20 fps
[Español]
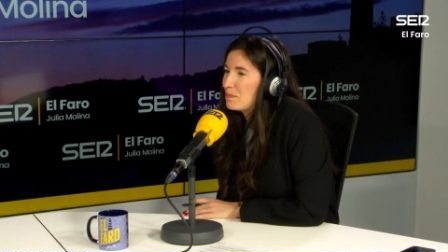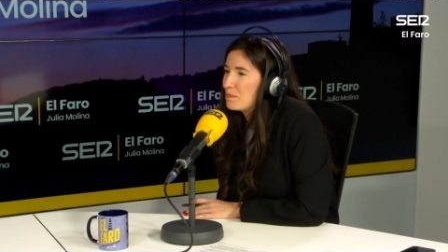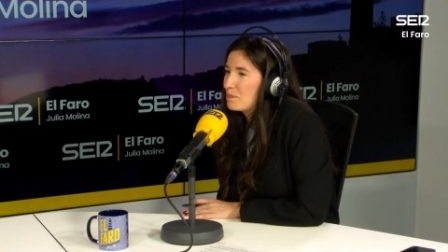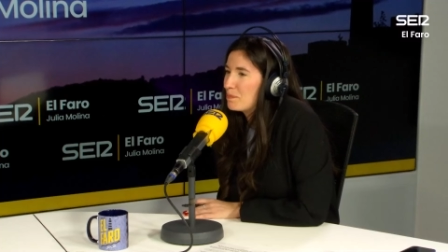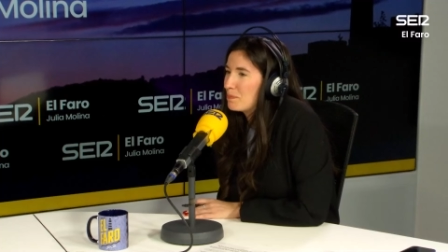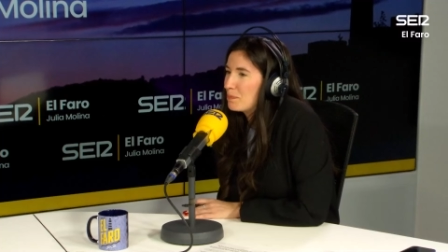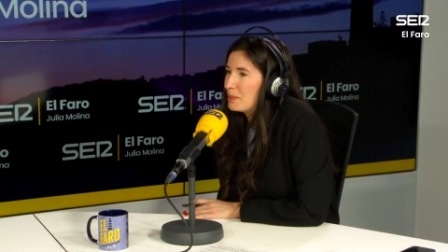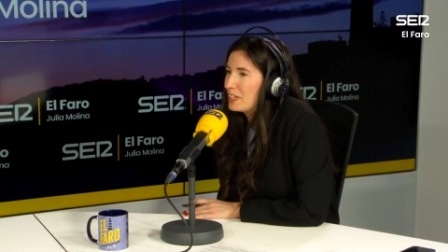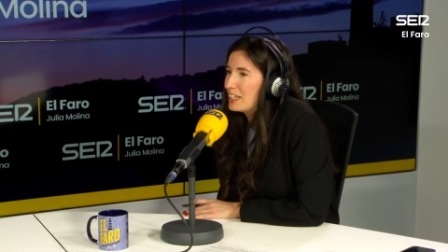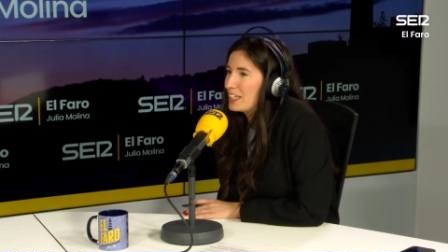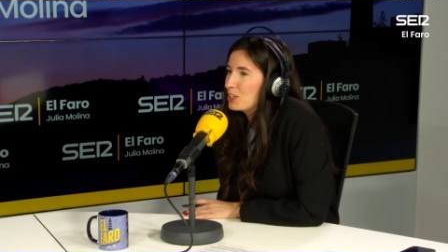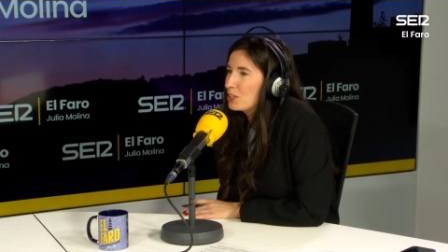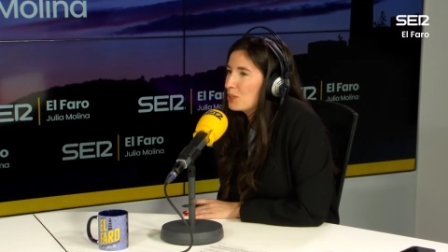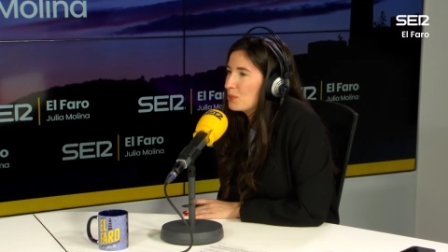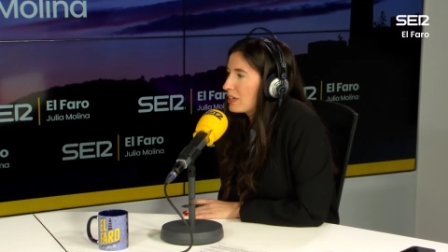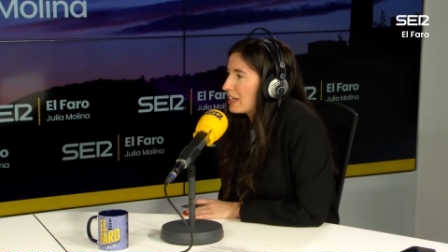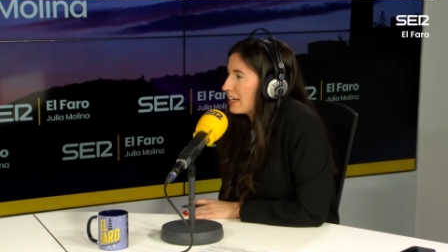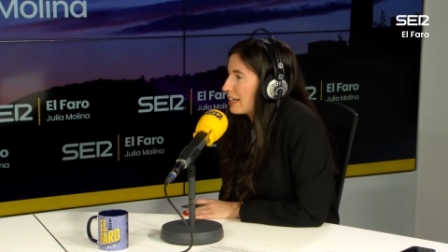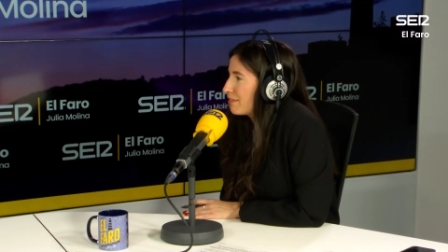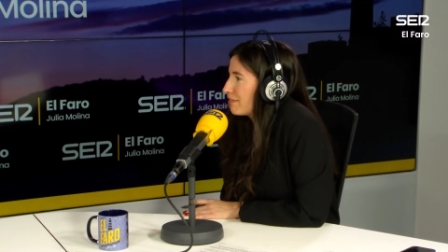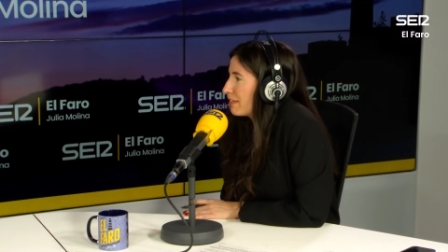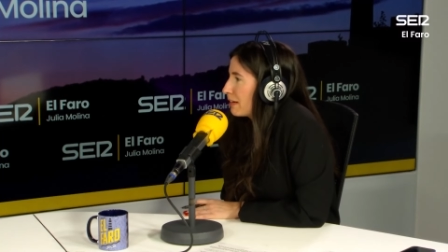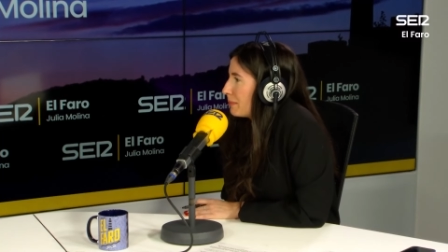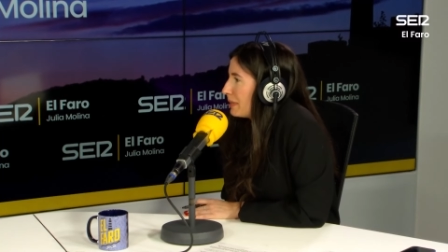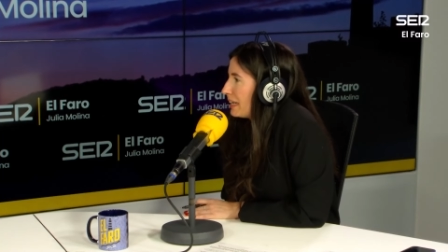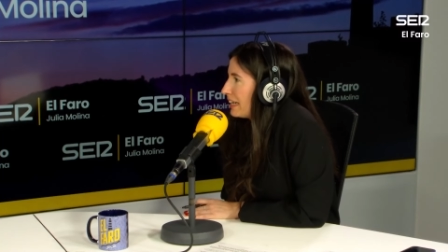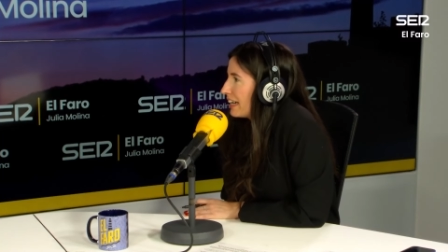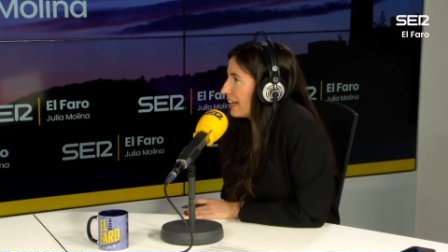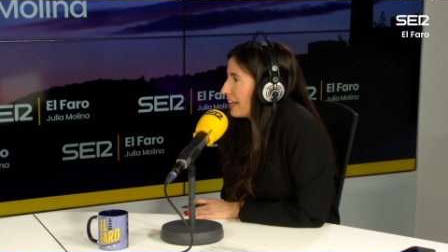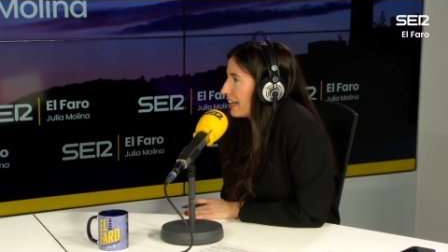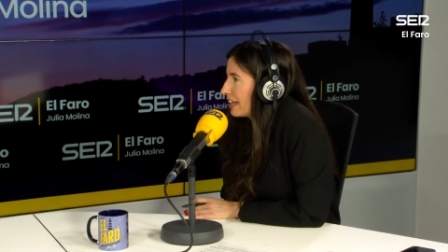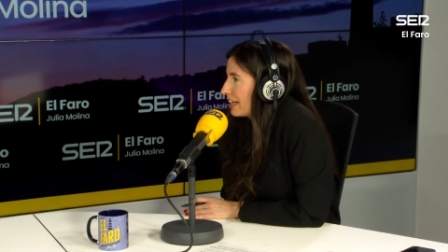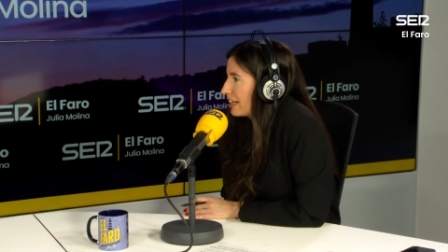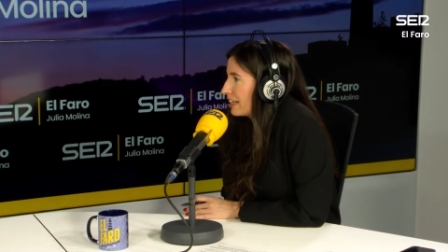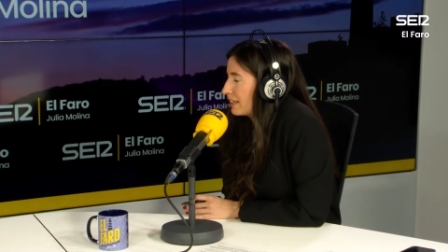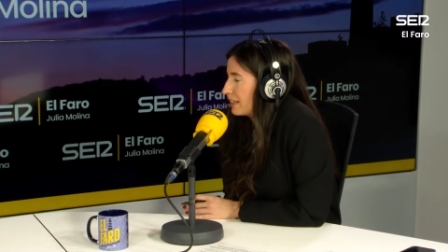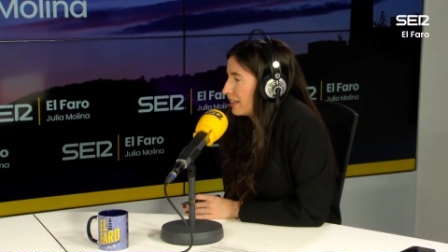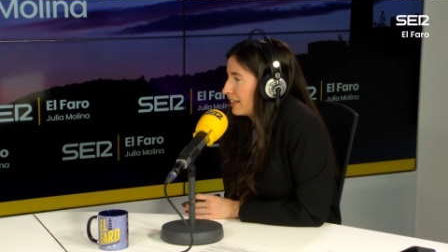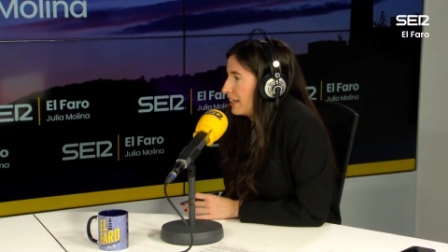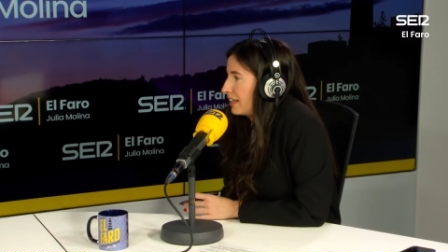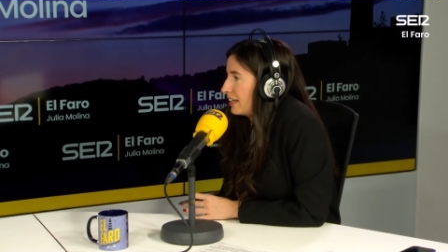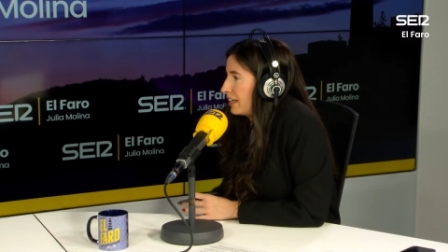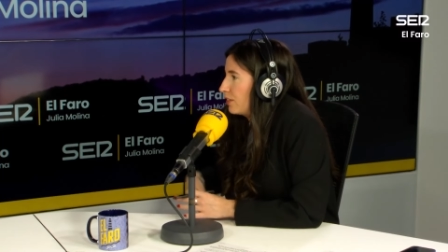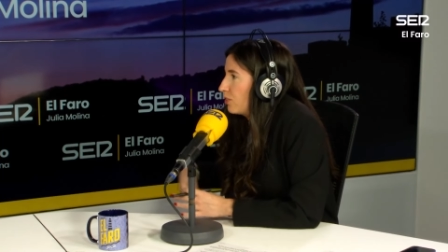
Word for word: mm, viniendo de una familia eh,